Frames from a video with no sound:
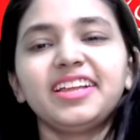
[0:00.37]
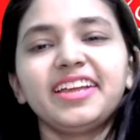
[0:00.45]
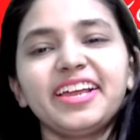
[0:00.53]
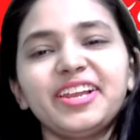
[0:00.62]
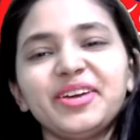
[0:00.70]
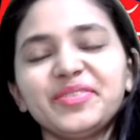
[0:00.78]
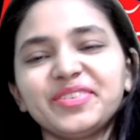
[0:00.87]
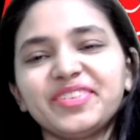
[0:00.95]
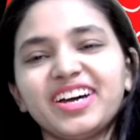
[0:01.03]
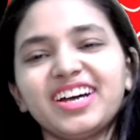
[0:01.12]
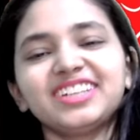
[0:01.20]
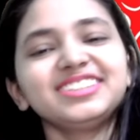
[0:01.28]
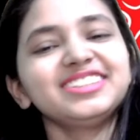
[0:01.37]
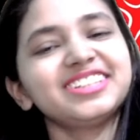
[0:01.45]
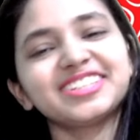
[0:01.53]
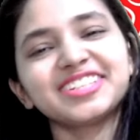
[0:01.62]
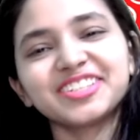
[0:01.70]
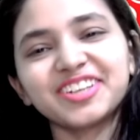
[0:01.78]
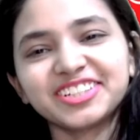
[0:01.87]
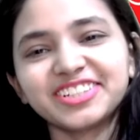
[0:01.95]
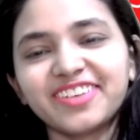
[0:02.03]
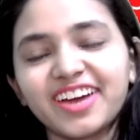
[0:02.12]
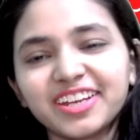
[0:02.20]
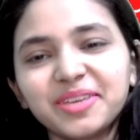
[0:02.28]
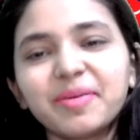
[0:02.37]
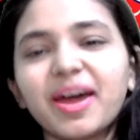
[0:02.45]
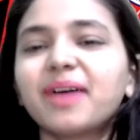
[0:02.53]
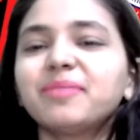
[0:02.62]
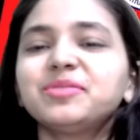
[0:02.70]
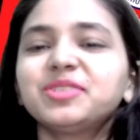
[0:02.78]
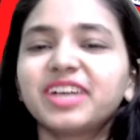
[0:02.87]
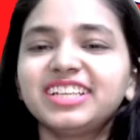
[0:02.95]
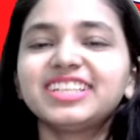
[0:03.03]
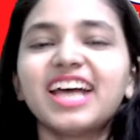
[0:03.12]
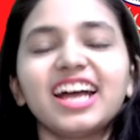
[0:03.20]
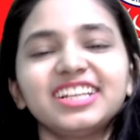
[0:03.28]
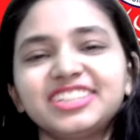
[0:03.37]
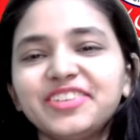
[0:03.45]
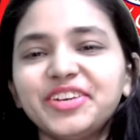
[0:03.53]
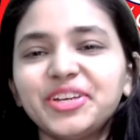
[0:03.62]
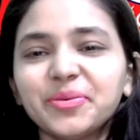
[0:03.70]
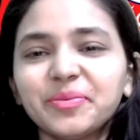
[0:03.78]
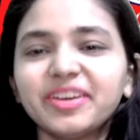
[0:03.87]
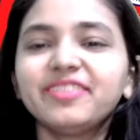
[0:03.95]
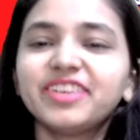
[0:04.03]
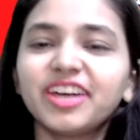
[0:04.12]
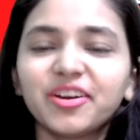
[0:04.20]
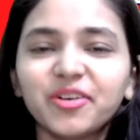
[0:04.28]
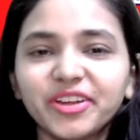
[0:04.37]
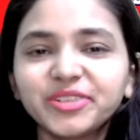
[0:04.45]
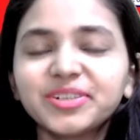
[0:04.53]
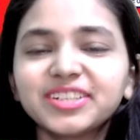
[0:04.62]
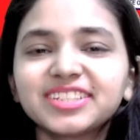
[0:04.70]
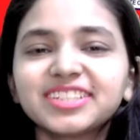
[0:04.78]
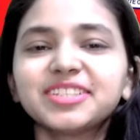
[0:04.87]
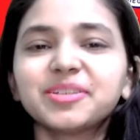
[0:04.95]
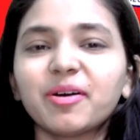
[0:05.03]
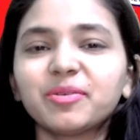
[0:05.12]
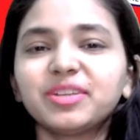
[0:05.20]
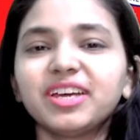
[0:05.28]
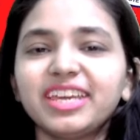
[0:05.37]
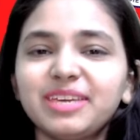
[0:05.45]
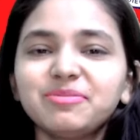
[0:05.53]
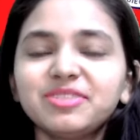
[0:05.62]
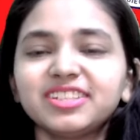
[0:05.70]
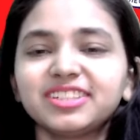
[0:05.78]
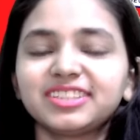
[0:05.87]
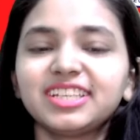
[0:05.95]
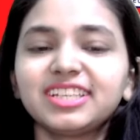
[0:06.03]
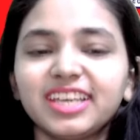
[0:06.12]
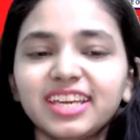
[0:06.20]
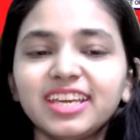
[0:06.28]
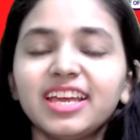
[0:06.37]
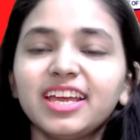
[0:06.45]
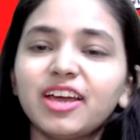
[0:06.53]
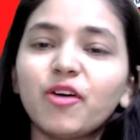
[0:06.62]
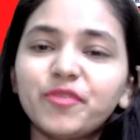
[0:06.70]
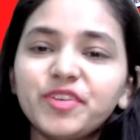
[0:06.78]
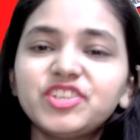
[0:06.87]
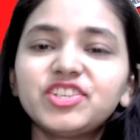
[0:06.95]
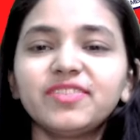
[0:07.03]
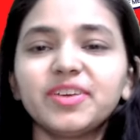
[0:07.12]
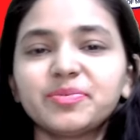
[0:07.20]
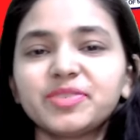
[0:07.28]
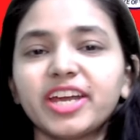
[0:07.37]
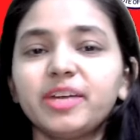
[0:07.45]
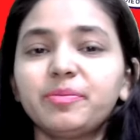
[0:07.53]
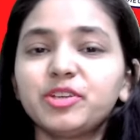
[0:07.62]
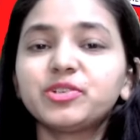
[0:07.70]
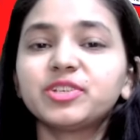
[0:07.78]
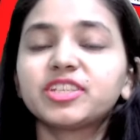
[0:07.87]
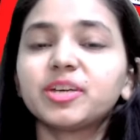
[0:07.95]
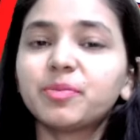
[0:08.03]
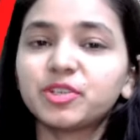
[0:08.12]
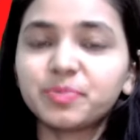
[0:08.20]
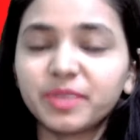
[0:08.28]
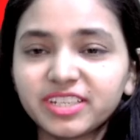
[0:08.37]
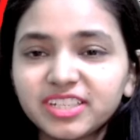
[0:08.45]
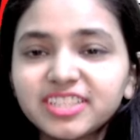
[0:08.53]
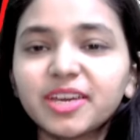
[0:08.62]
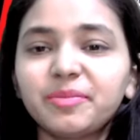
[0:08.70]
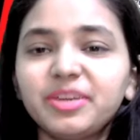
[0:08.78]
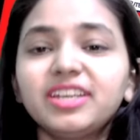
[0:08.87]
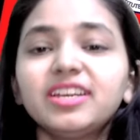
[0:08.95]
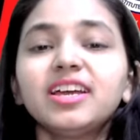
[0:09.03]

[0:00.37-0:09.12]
हेलो एवरीवन दिस इज योर शिवानी मैम सो गाइस आज की वीडियो में वी आर गोइंग टू डिस्कस अबाउट द एम्स नर्सिंग ने ऑफिशियल वेबसाइट पे जो इसका प्रोस्पेक्टस अभी